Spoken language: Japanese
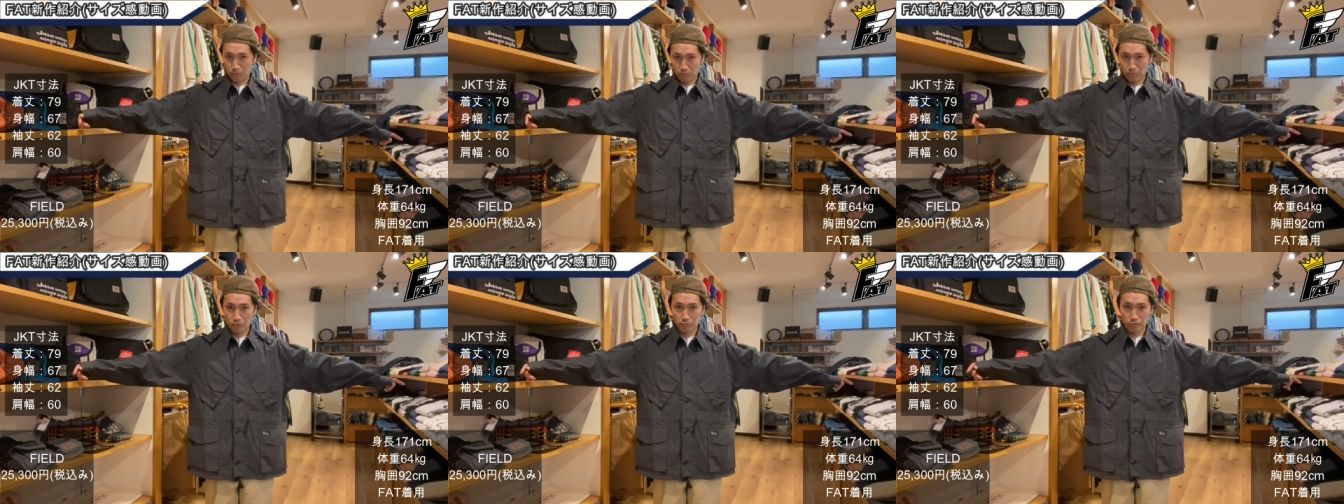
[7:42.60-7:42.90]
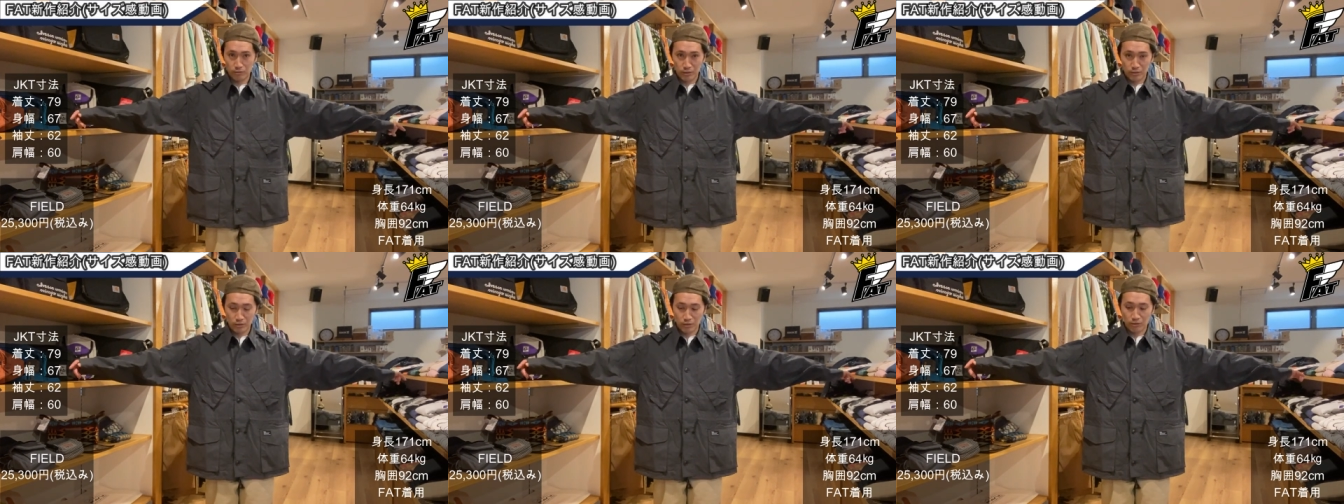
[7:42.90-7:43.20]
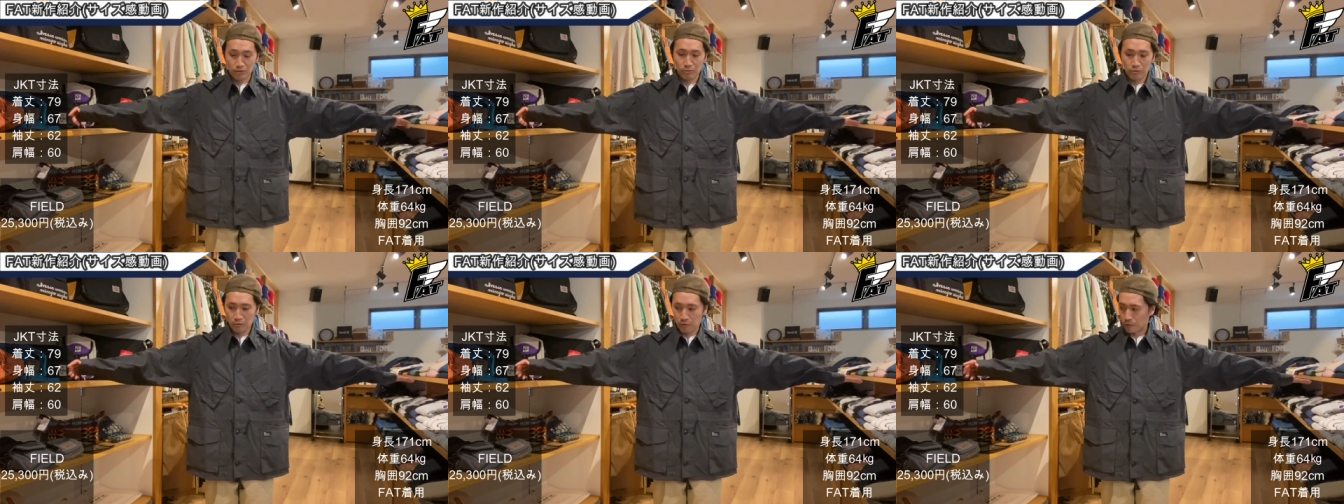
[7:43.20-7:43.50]
思うんです
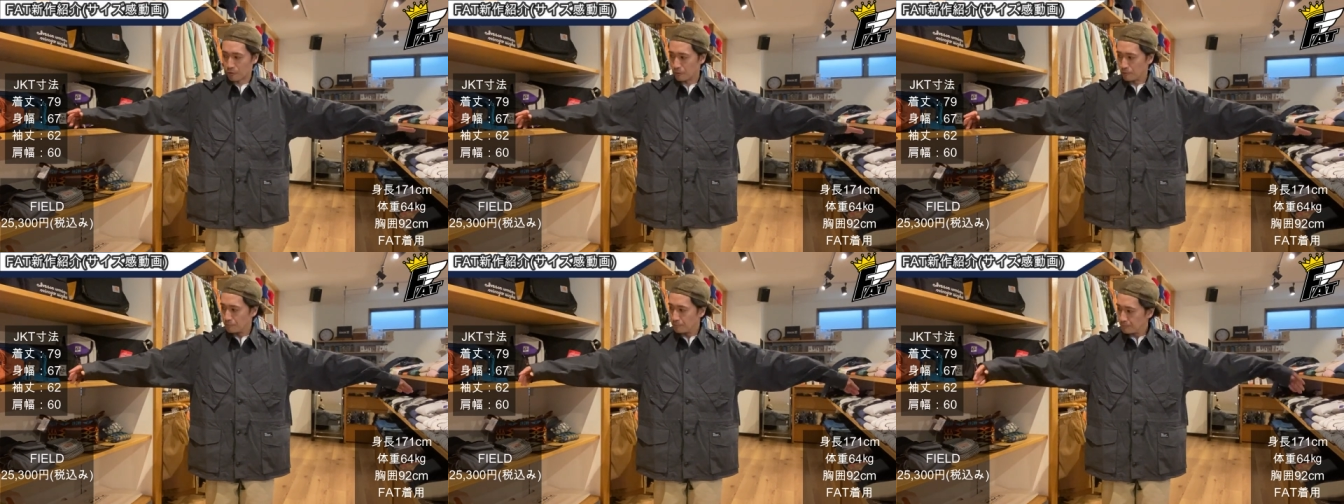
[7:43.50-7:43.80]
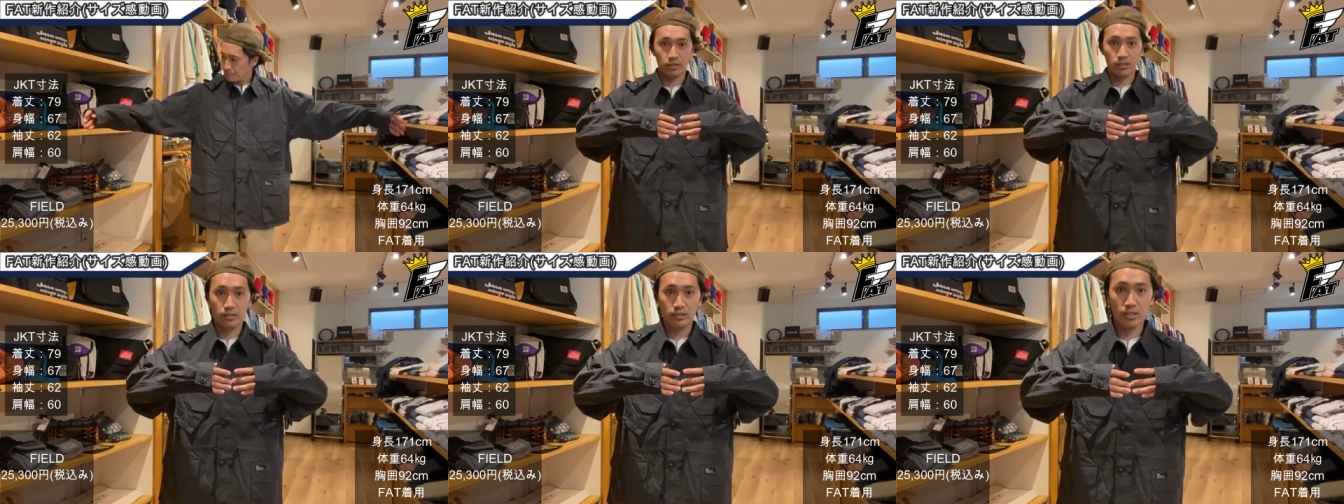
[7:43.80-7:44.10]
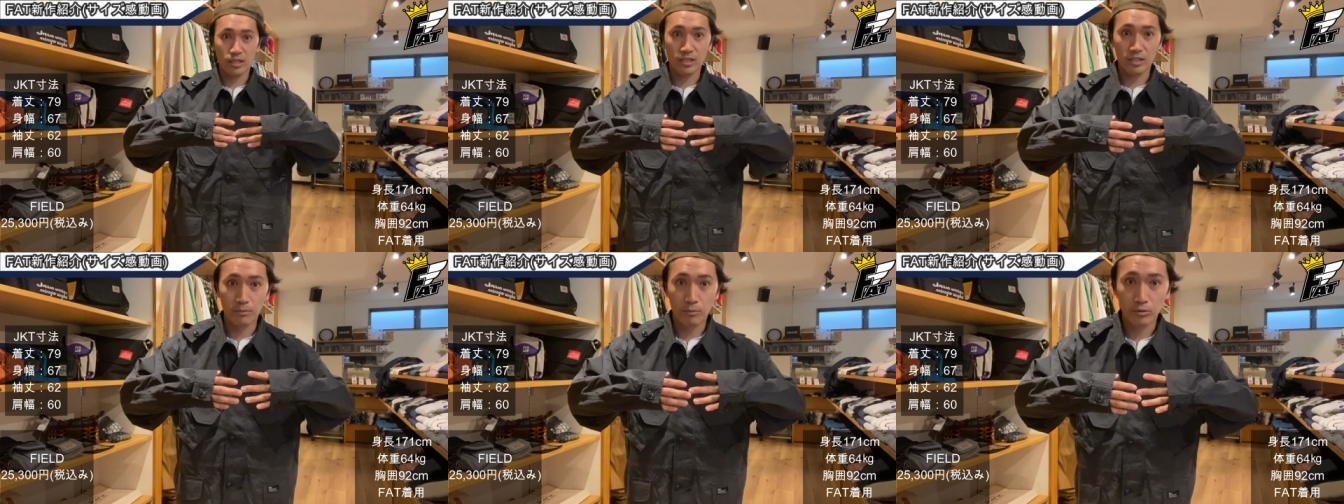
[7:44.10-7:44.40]
けども実
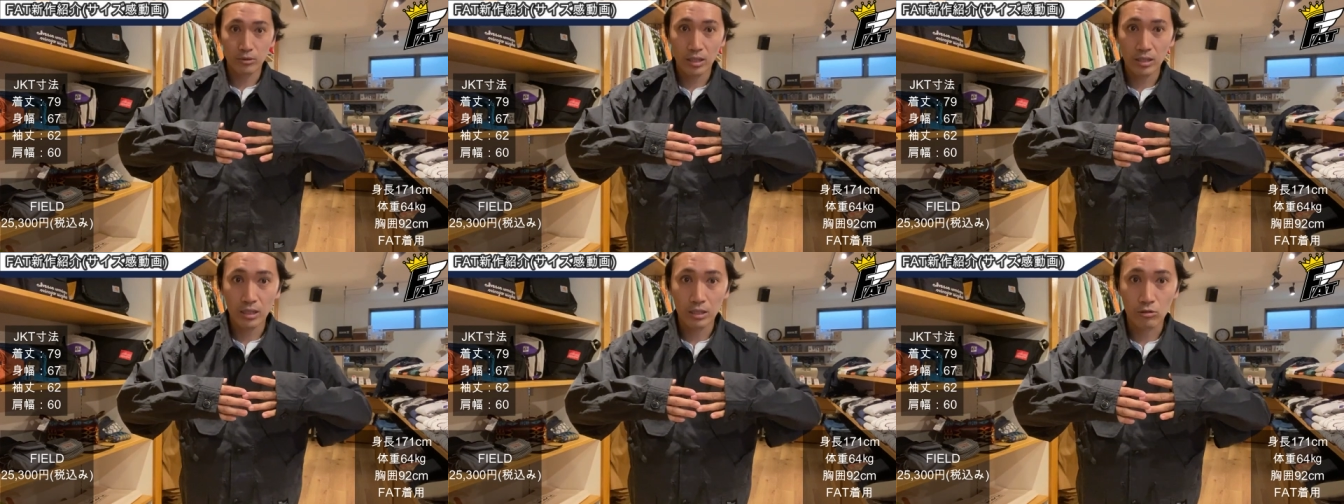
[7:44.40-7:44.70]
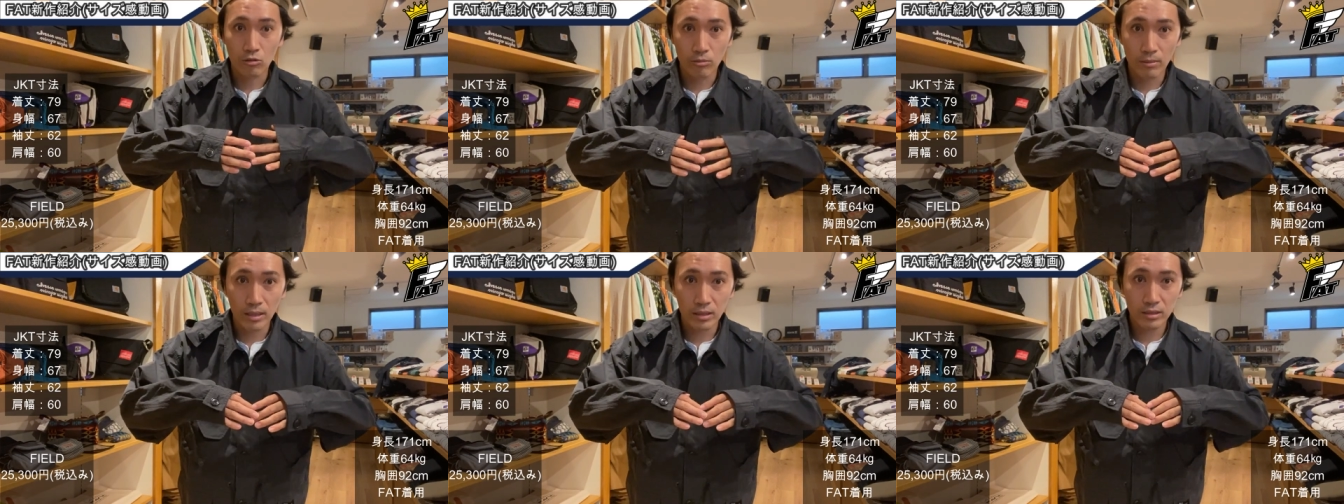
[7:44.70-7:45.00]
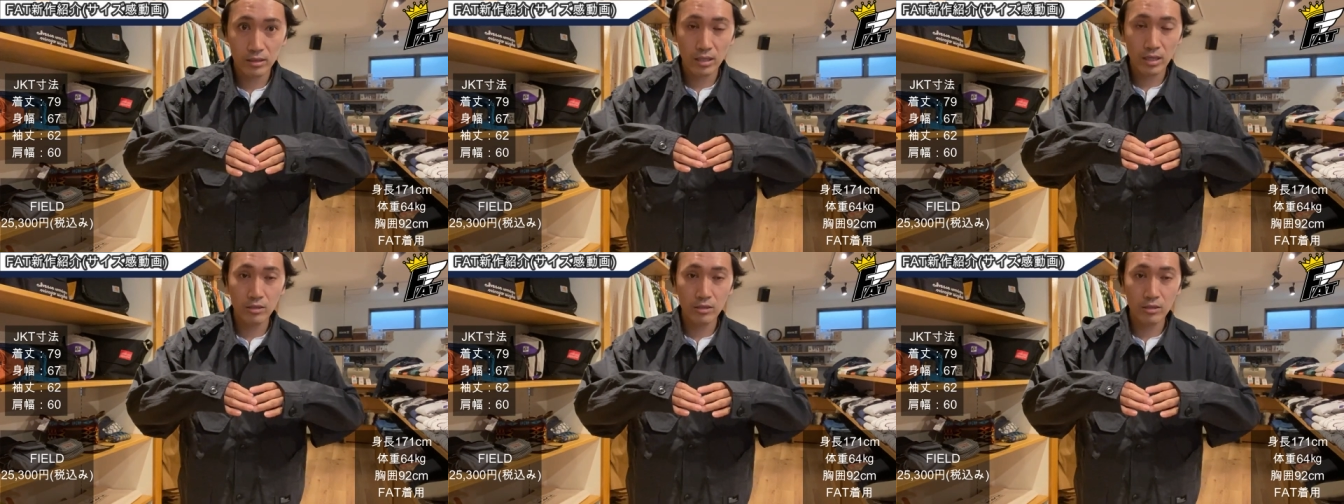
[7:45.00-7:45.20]
際ボタンが止まっ